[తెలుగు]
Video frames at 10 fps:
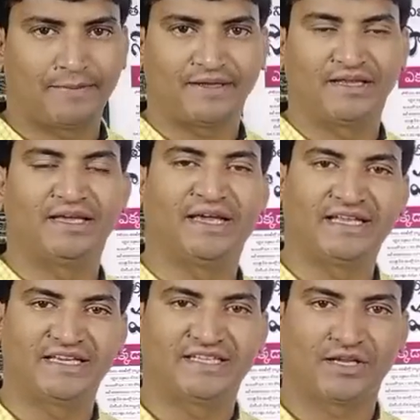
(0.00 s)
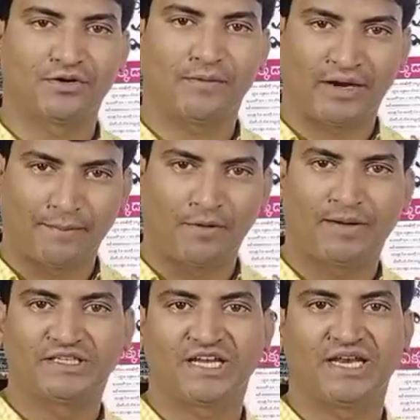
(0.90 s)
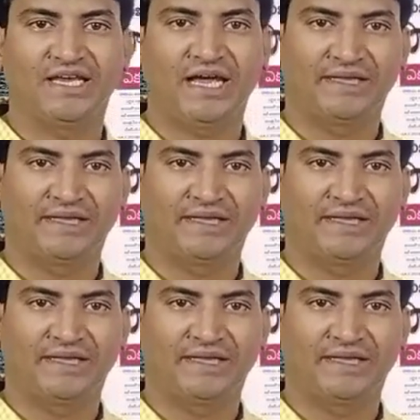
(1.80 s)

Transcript: అయిపోయింది ఏం చేస్తారు డబ్బులు పంచాలి